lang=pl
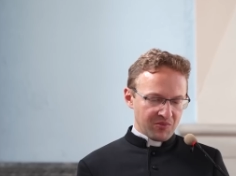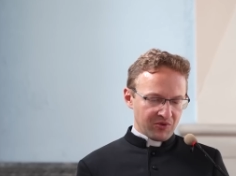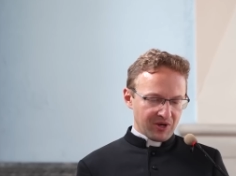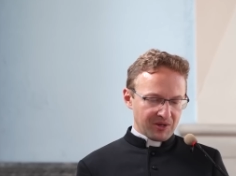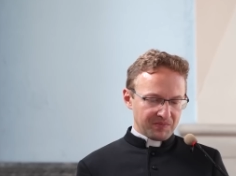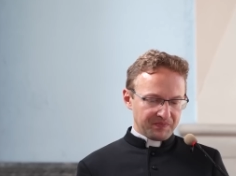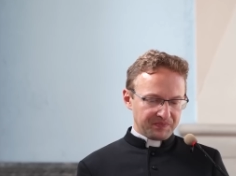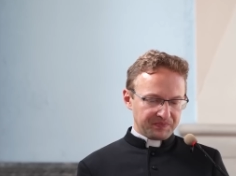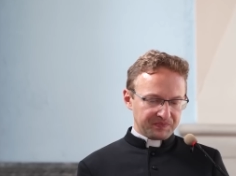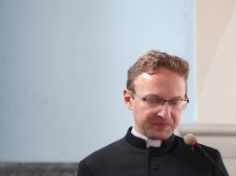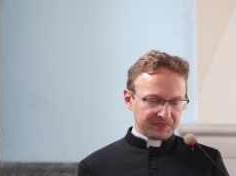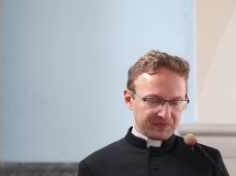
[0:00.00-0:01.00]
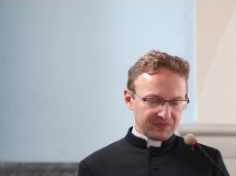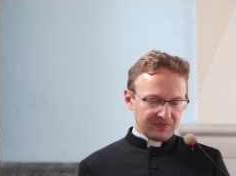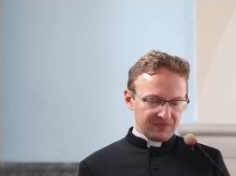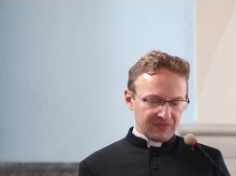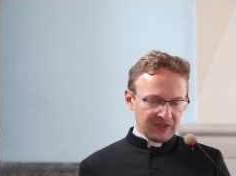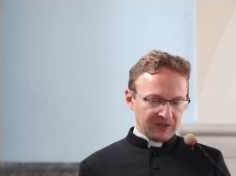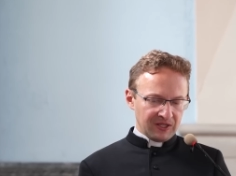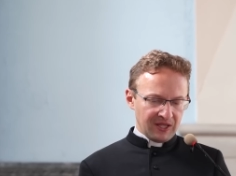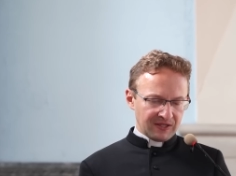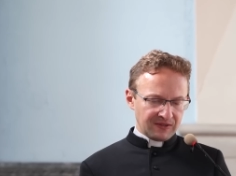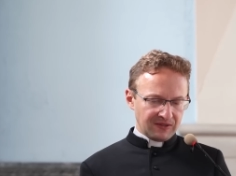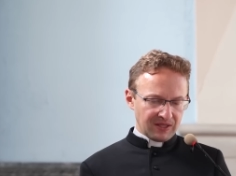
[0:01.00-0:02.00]
Boga.
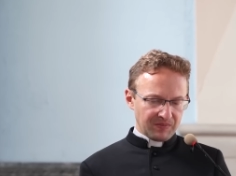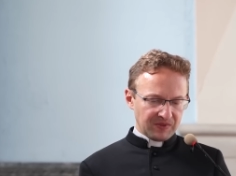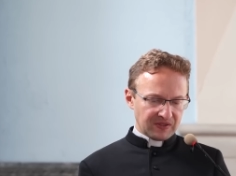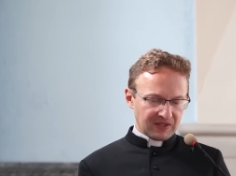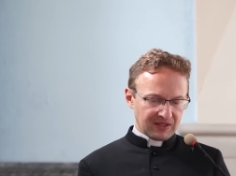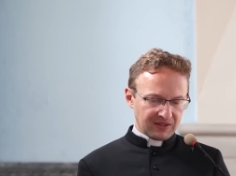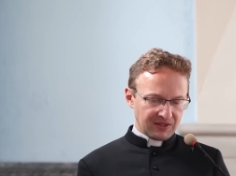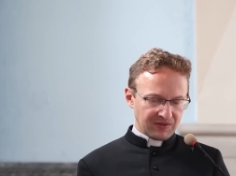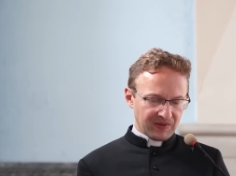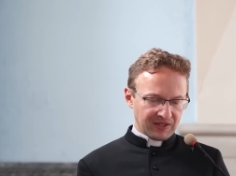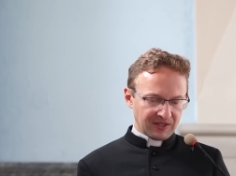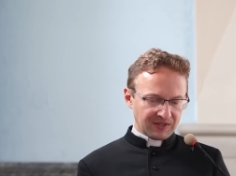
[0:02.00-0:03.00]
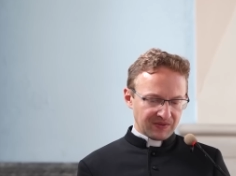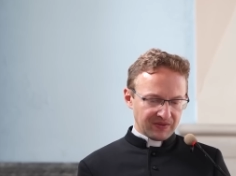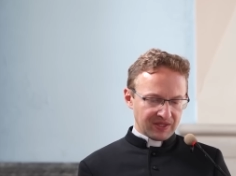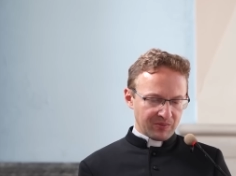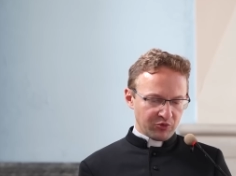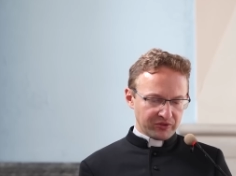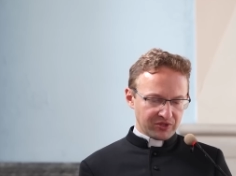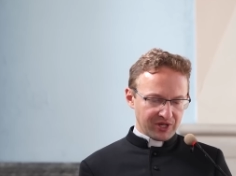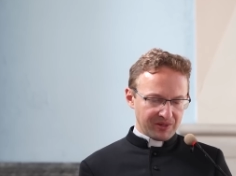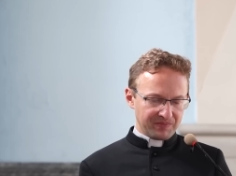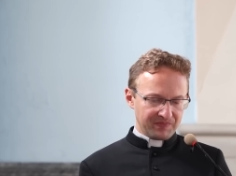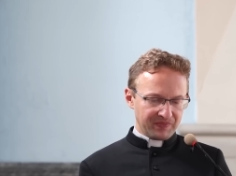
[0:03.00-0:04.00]
Jedna z nich napisała takie świadectwo, ta młodsza.
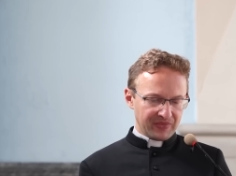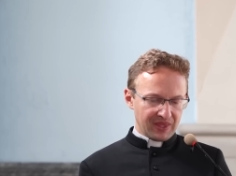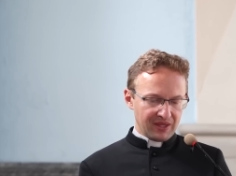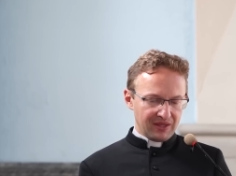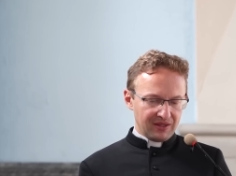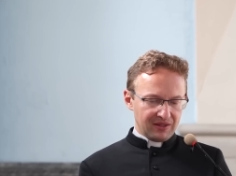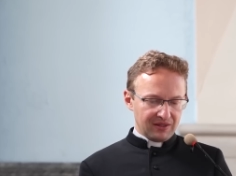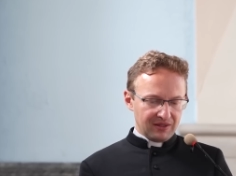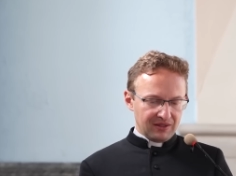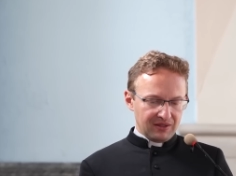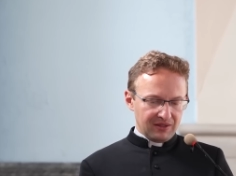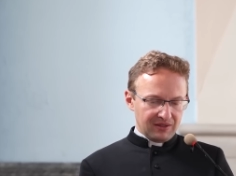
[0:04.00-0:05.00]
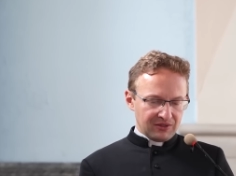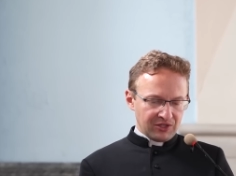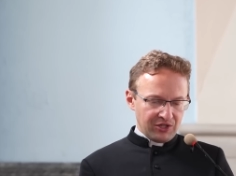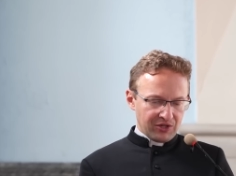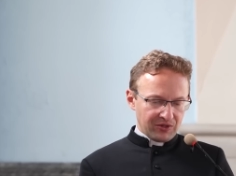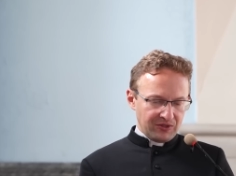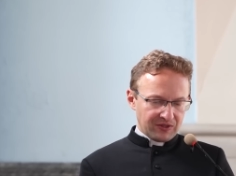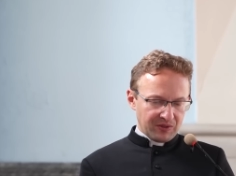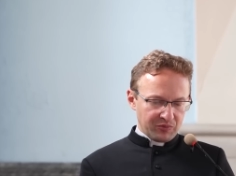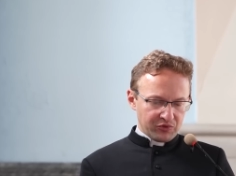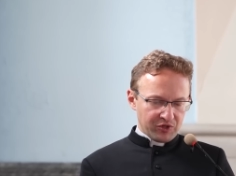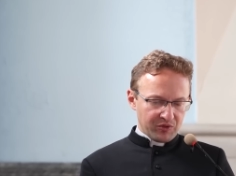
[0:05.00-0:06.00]
Dziś rodzice
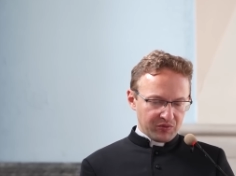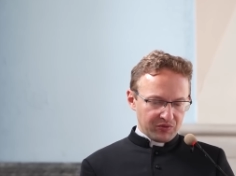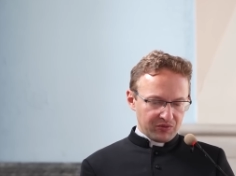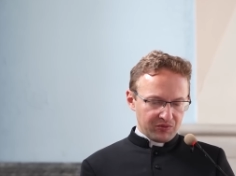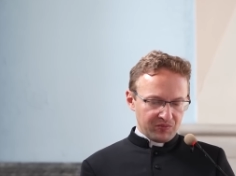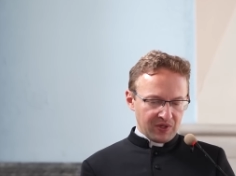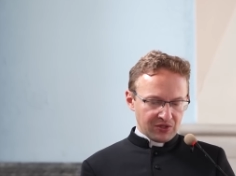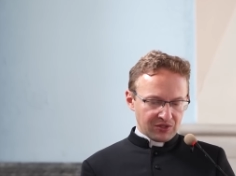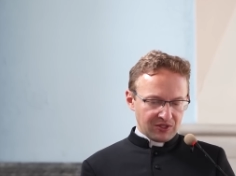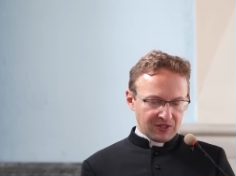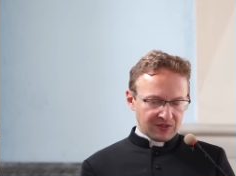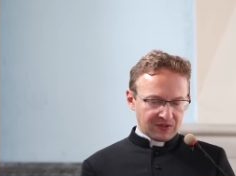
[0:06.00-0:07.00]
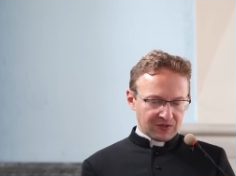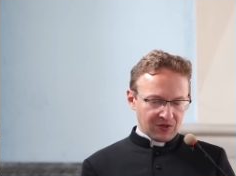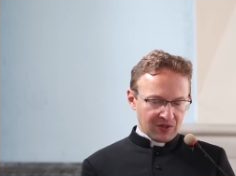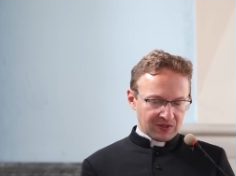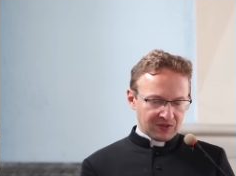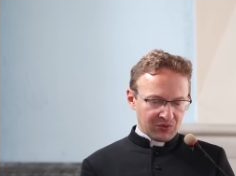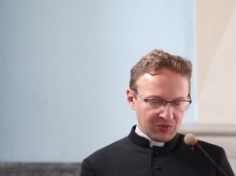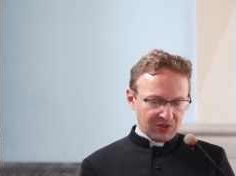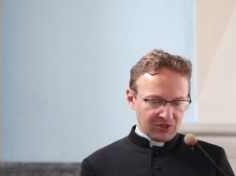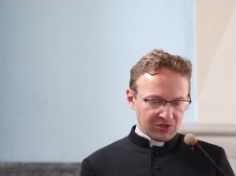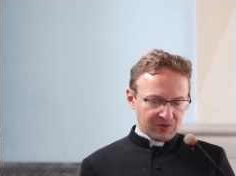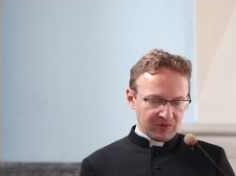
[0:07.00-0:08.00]
muszą mierzyć się z coraz
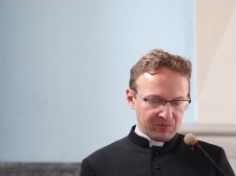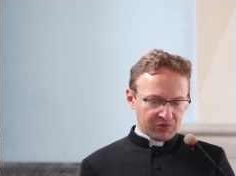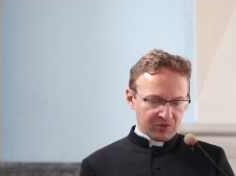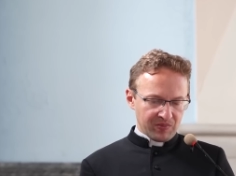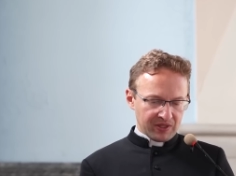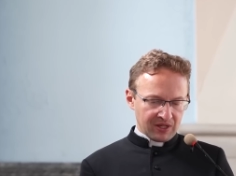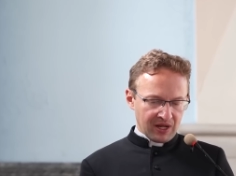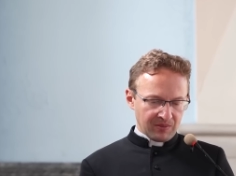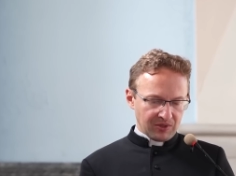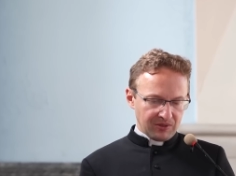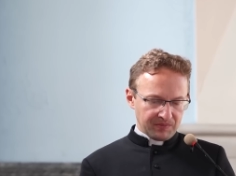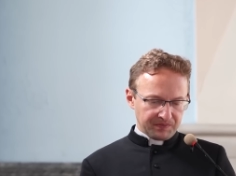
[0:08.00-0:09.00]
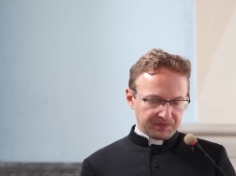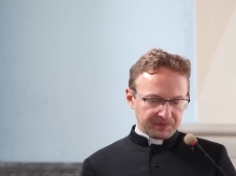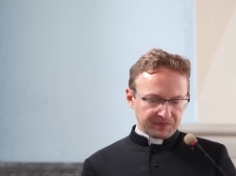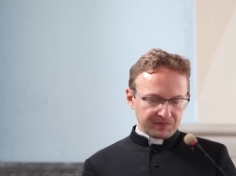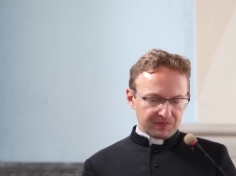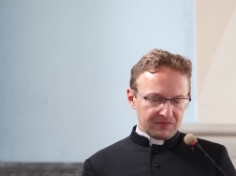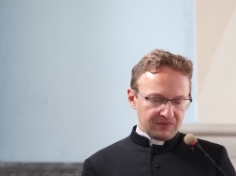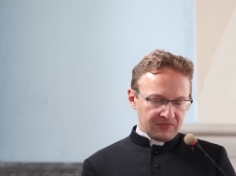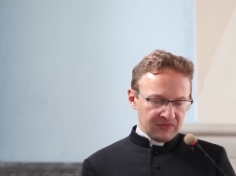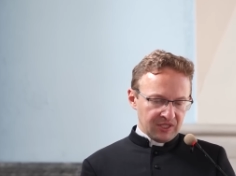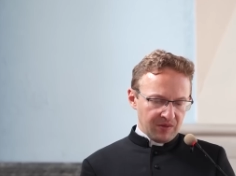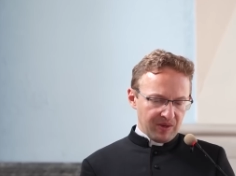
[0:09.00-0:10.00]
trudniejszymi przypadkami
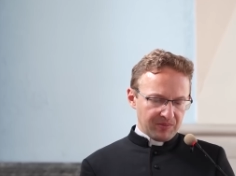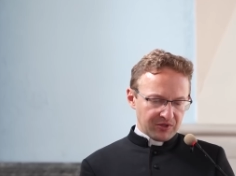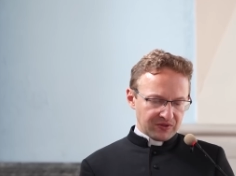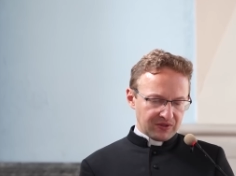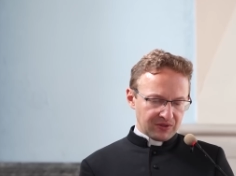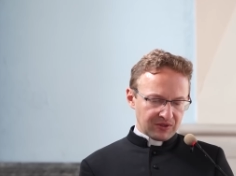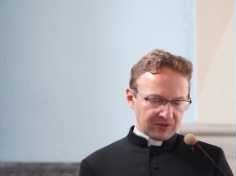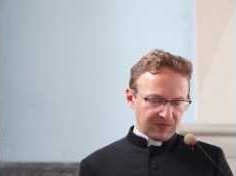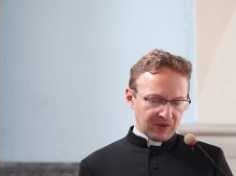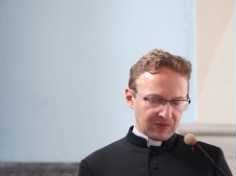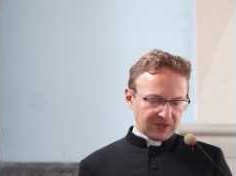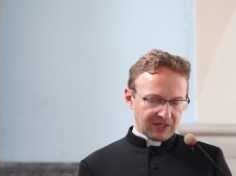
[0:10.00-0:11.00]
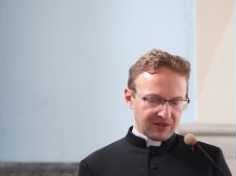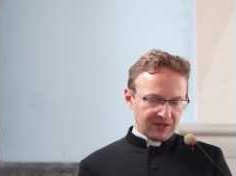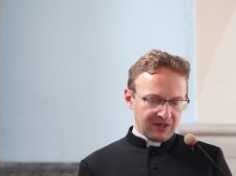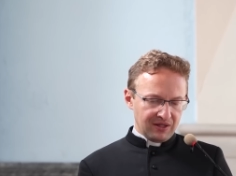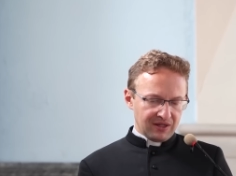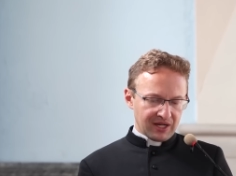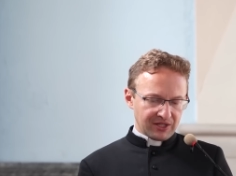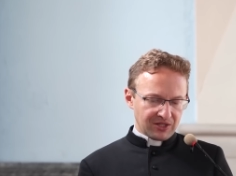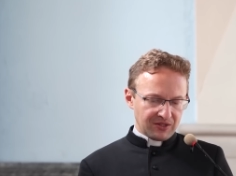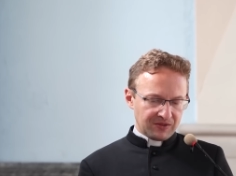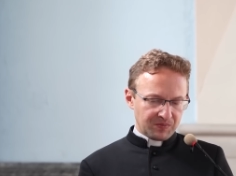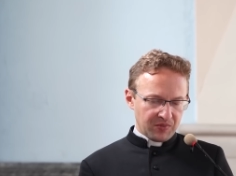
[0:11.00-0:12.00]
nie ma prostych rozwiązań,
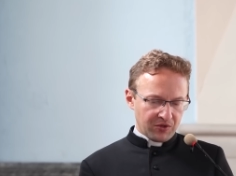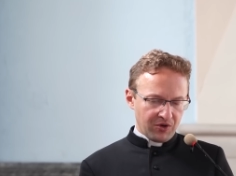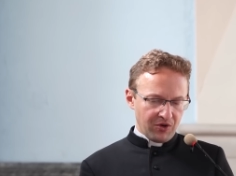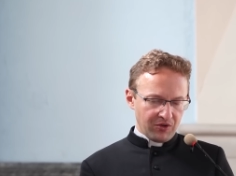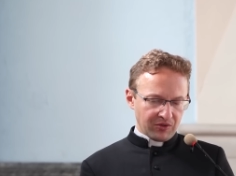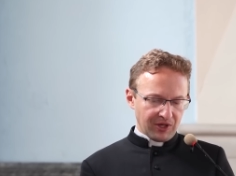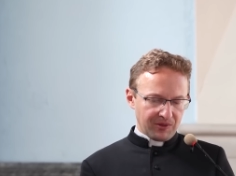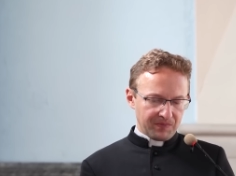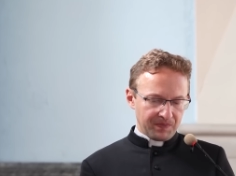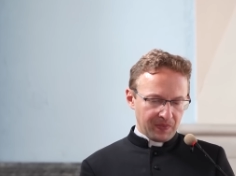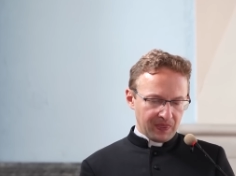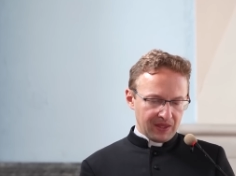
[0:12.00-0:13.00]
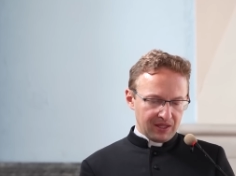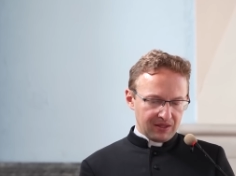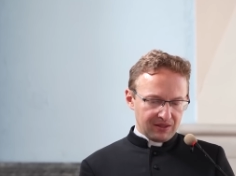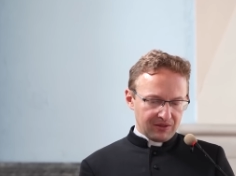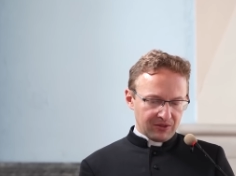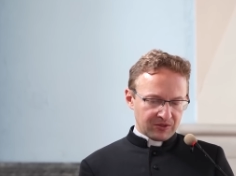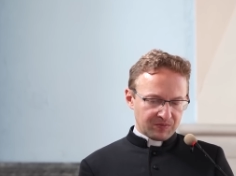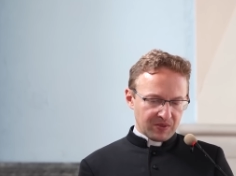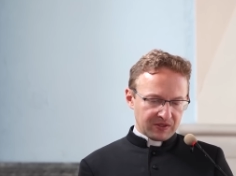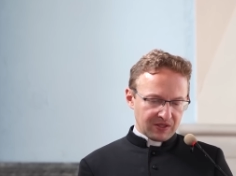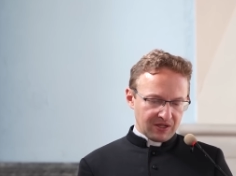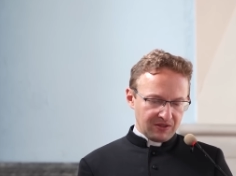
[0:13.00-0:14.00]
raczej psychologia od
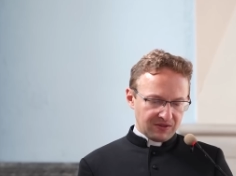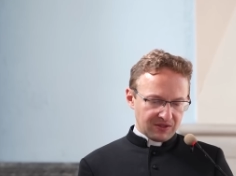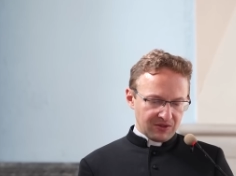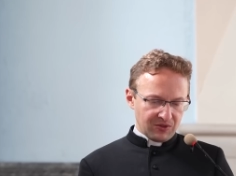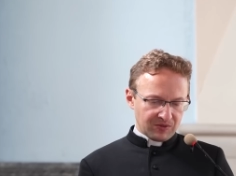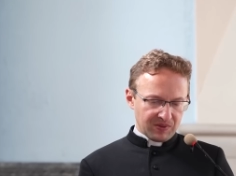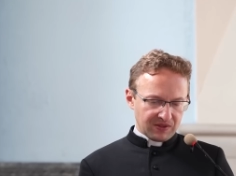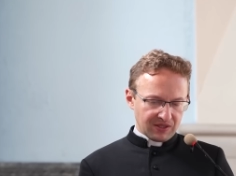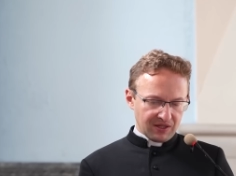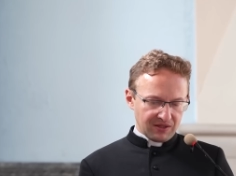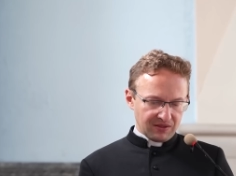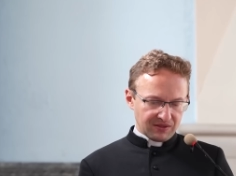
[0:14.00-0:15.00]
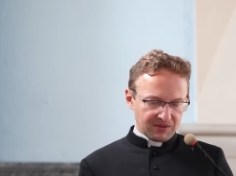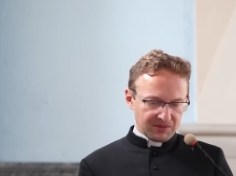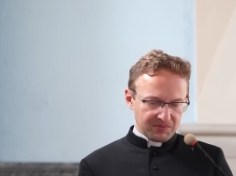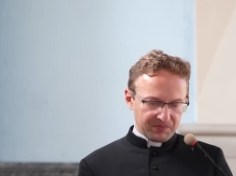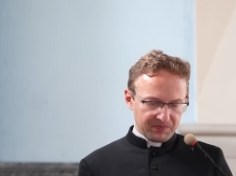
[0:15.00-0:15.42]
specjalisty do specjalisty.